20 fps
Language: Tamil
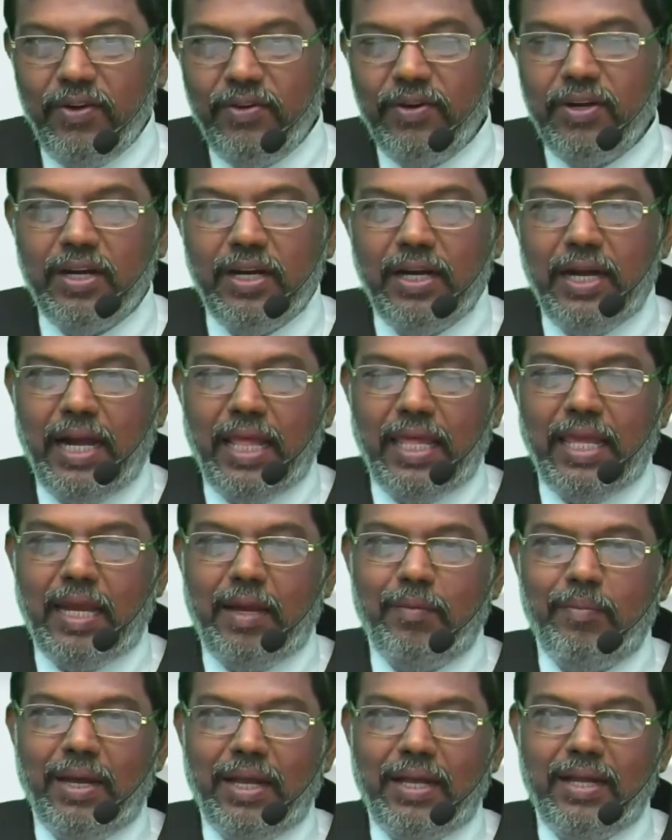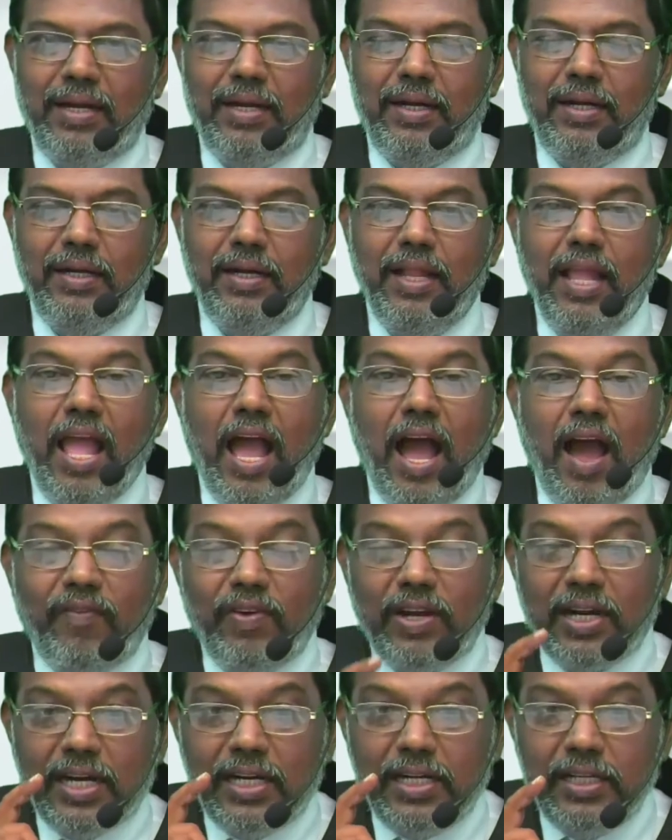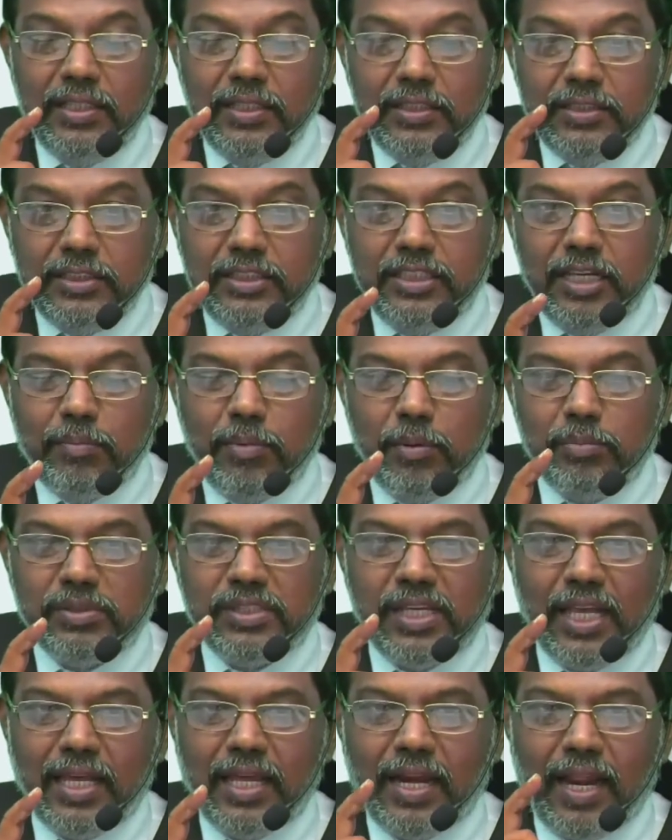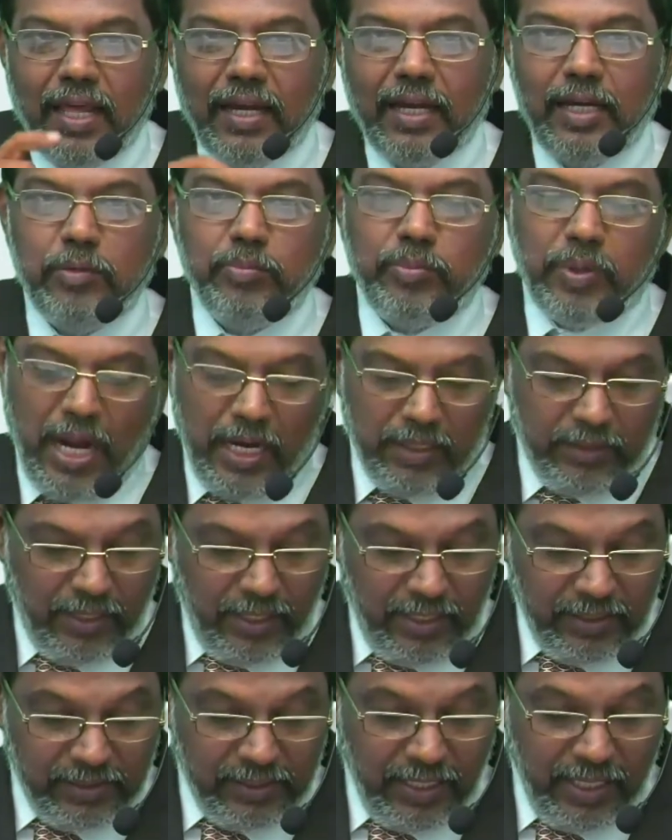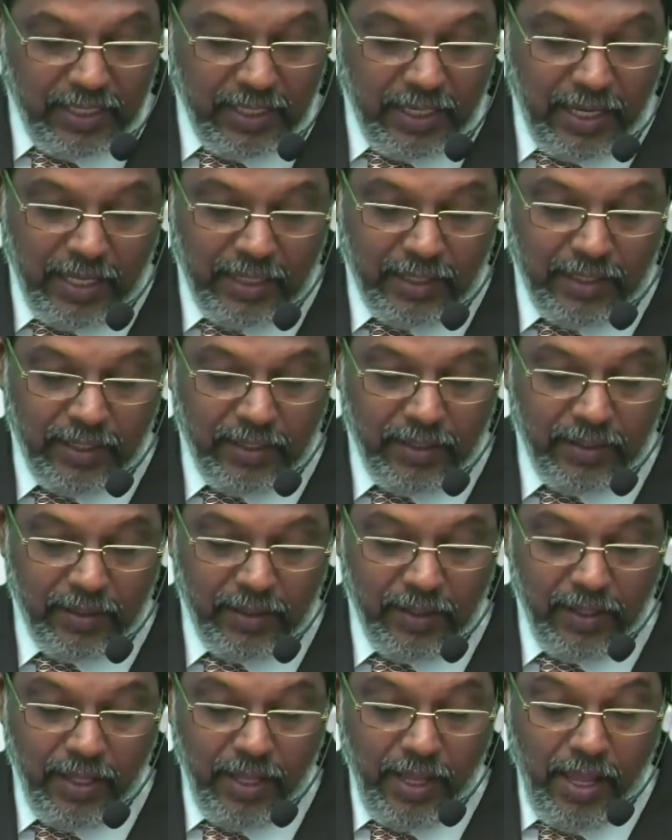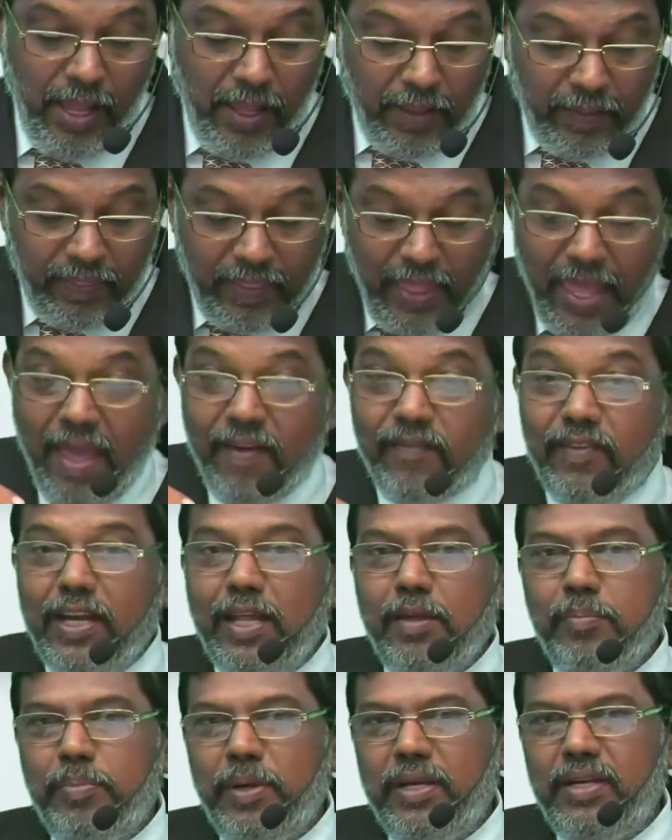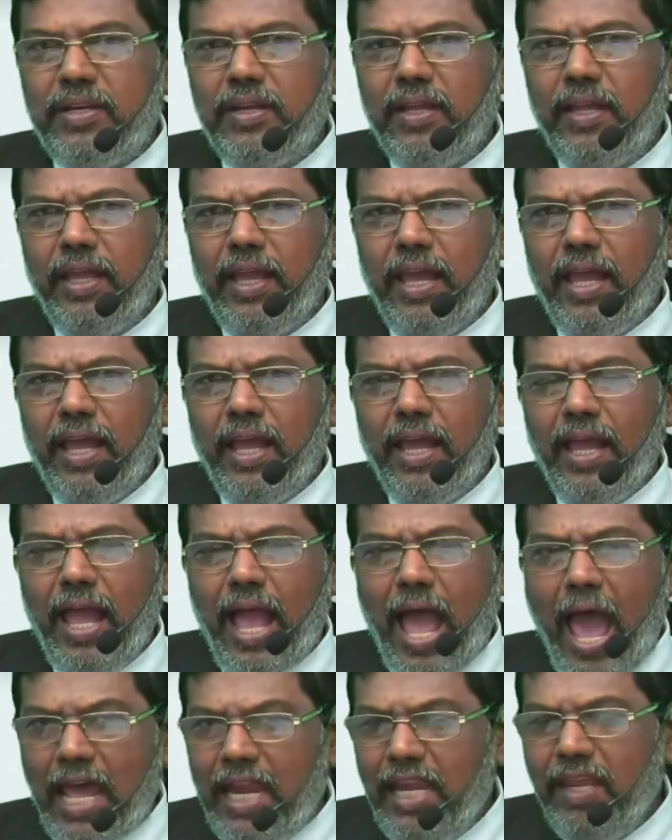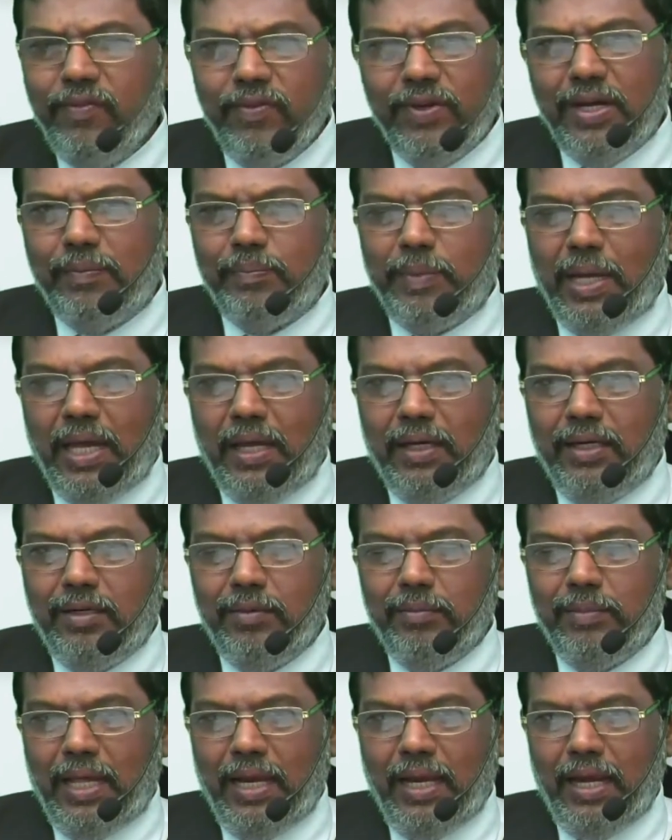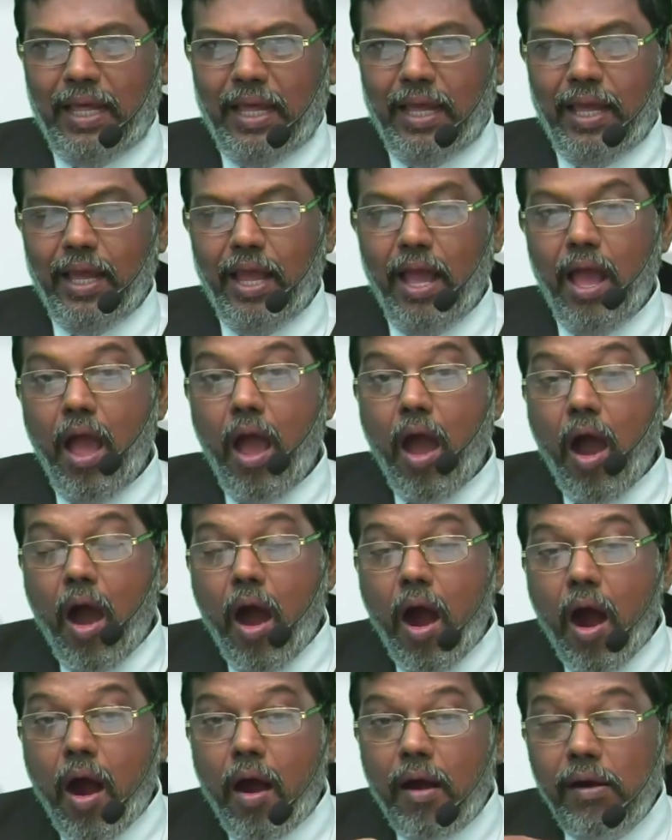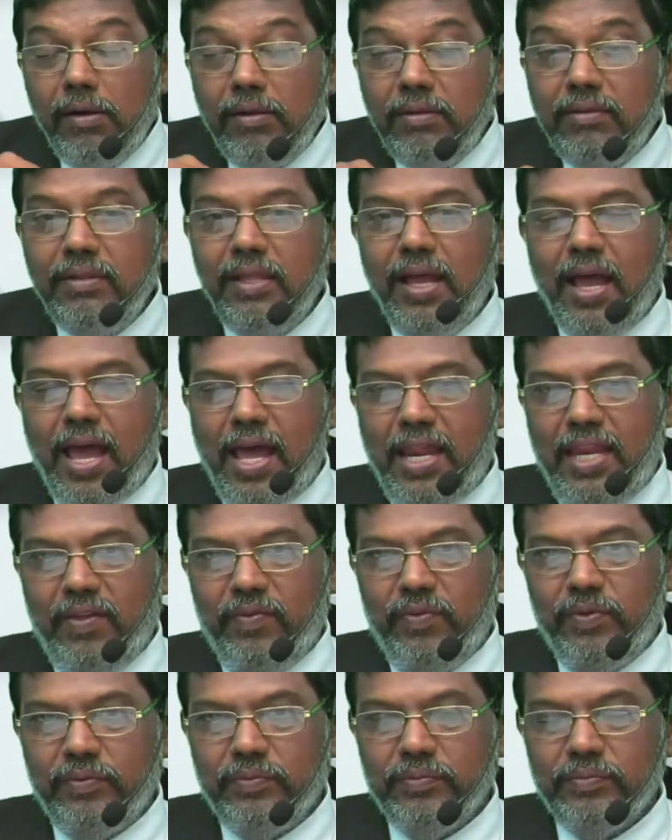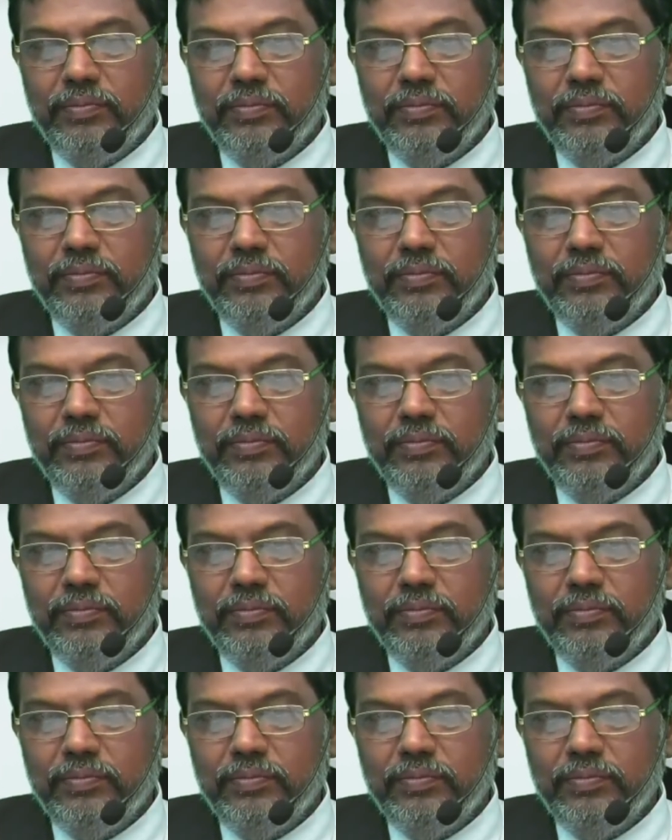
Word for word: வேணும்னு நினைக்கிற மக்கள் அவர்கள் ஜெபம் செய்கிறார்கள் பிரார்த்தனை செய்கிறார்கள் தேவனை பற்றிய அறிவு மாற்றும் அல்ல ஆழ்ந்த அறிவு